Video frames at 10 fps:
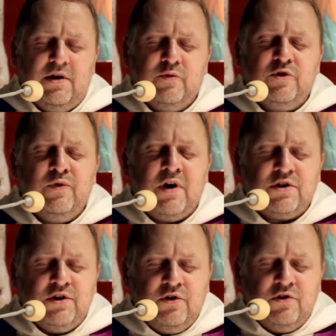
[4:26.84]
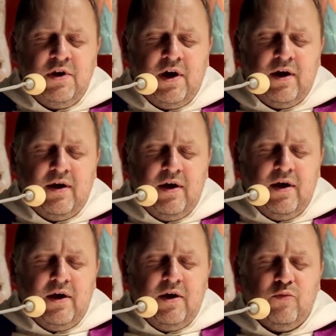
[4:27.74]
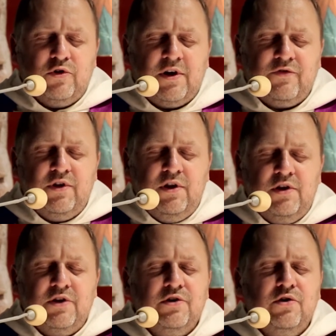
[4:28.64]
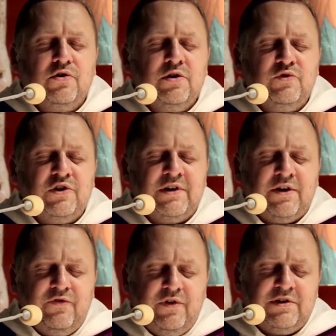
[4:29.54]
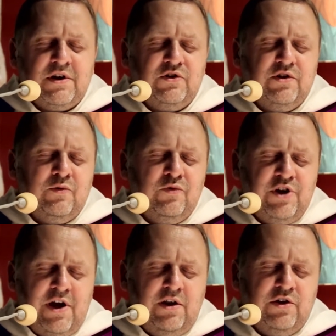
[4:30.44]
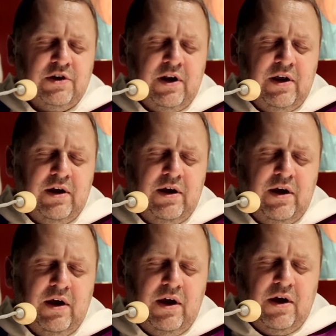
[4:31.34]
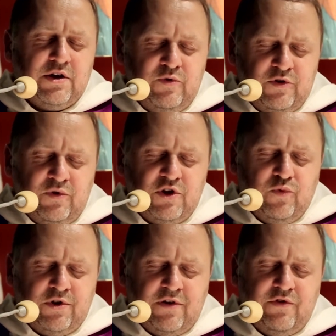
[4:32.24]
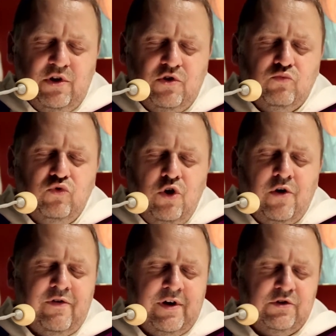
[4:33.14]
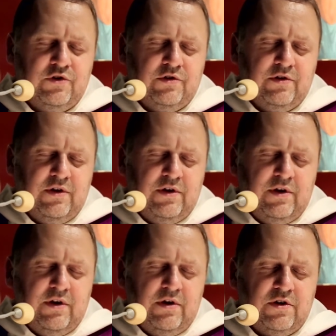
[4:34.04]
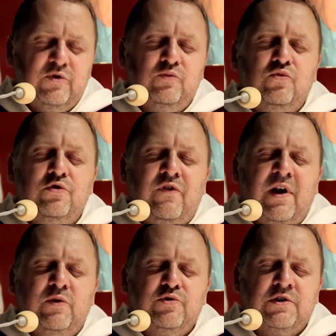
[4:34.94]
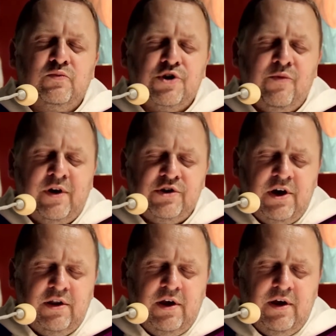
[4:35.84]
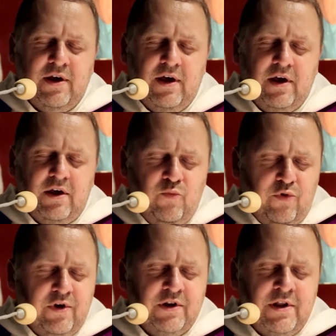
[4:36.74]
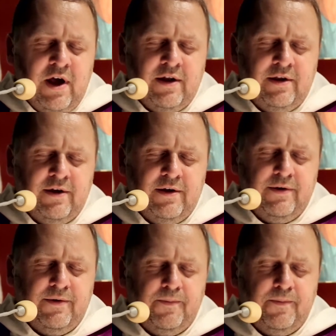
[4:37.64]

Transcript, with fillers: żebyśmy każdego dnia potrafili nie tylko tym się zachwycać i tym dzielić, ale żebyśmy też potrafili to budować żebyśmy budowali przez przebaczenie i pojednanie.